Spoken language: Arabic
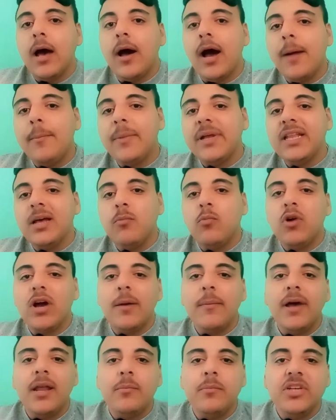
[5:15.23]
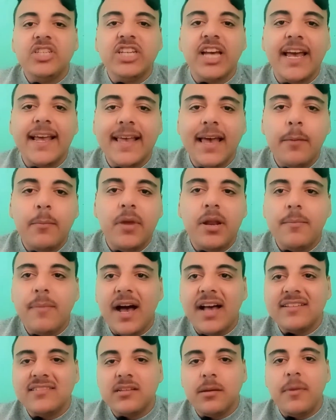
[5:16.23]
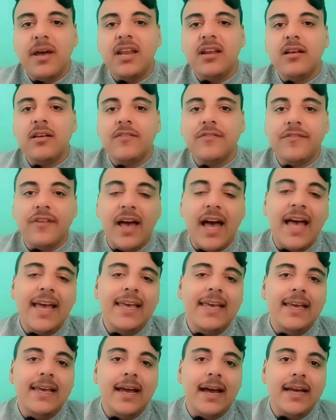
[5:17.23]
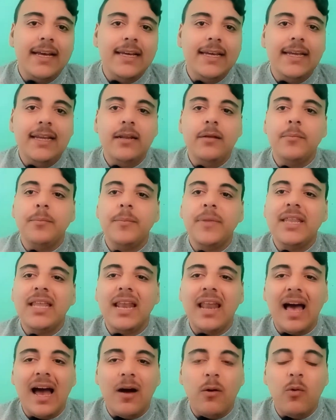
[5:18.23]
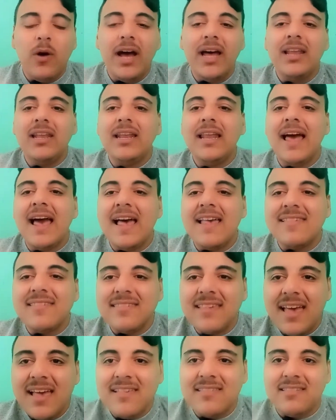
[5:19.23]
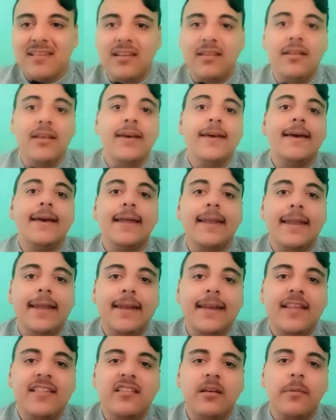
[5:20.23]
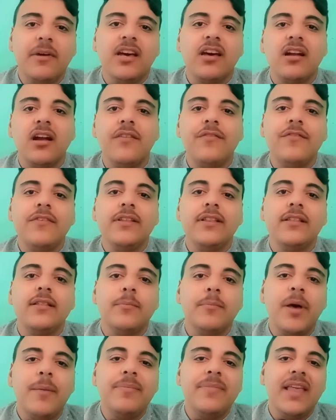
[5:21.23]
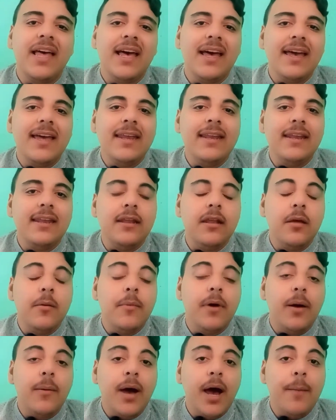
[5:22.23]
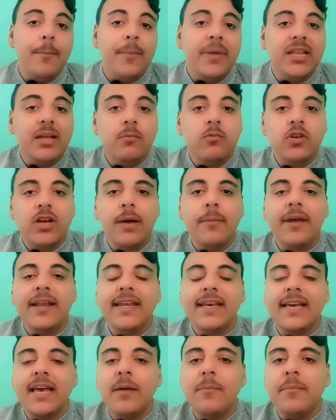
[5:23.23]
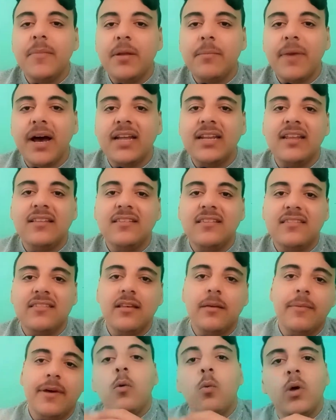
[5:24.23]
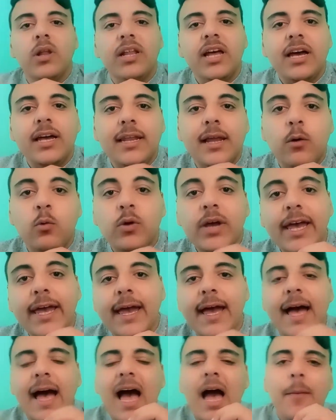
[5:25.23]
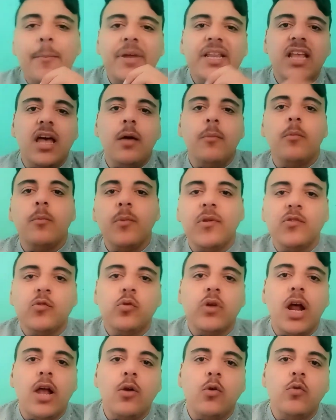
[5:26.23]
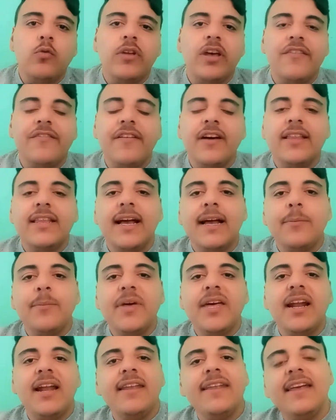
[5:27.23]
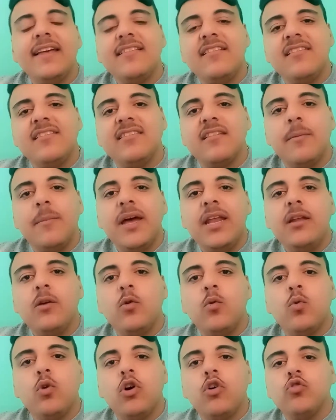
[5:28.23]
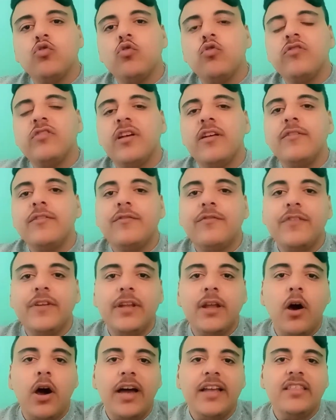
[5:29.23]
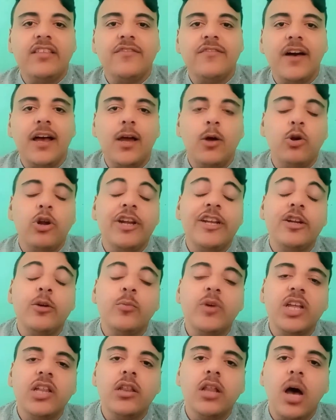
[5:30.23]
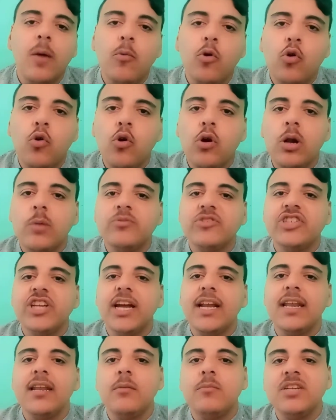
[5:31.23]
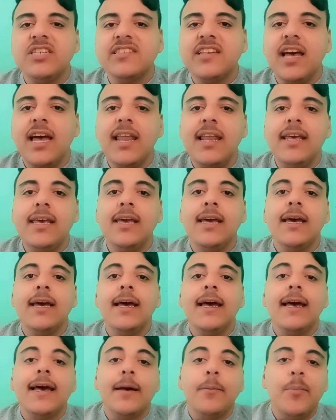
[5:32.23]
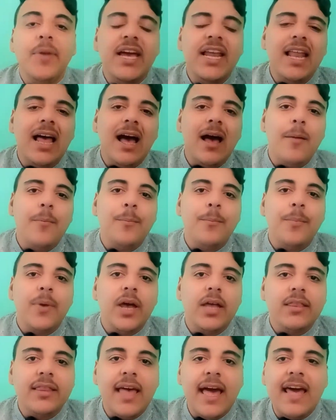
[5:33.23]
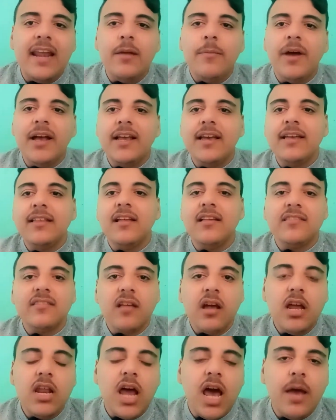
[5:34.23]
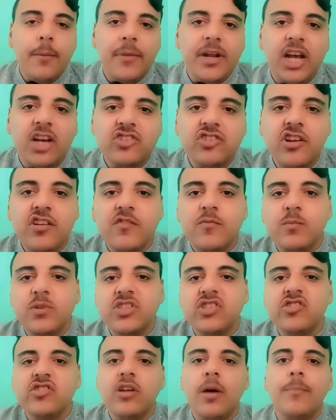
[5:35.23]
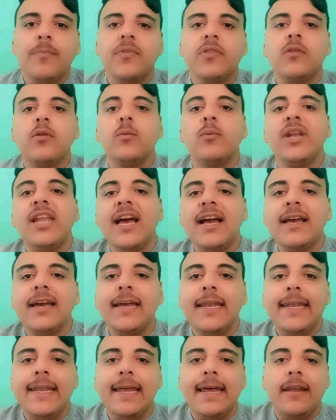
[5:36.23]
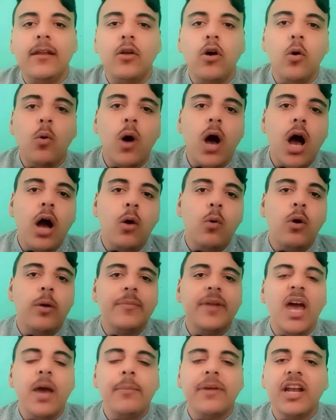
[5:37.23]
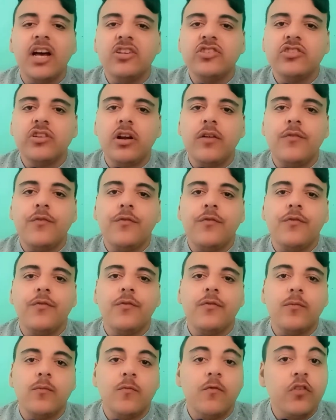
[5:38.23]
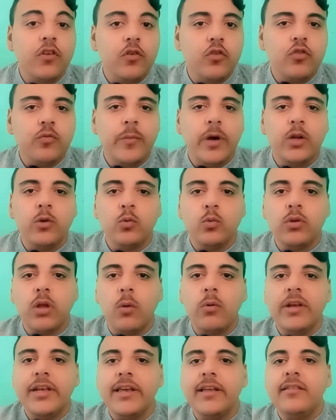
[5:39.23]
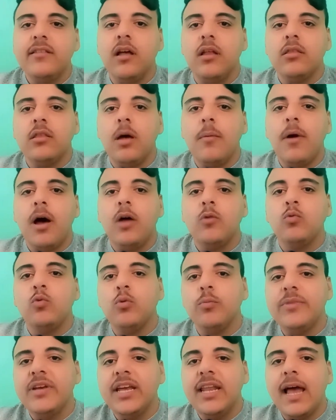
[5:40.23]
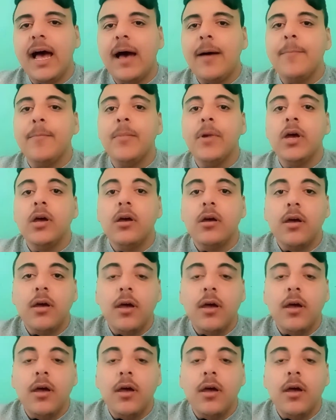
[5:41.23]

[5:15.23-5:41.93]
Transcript: محمد ابو جبل مش هيكمل مع الزمالك في اي حين من الاحوال اساسا لان الزمالك رافض مبدا ان محمد ابو جبل يكمل مع نادي الزمالك والله لو جه احمد ايمن منصور هيكون افاده كبيره لنادي الزمالك وخصوصا في النواحي الدفاعيه لانه بيطلع بالكره بشكل مثالي بيلعب تقريبا كده ستايل ايمن اشرف بالظبط لكن ان هو اقوى من ايمن اشرف في جسمانه طويل جدا طبعا وبيلعب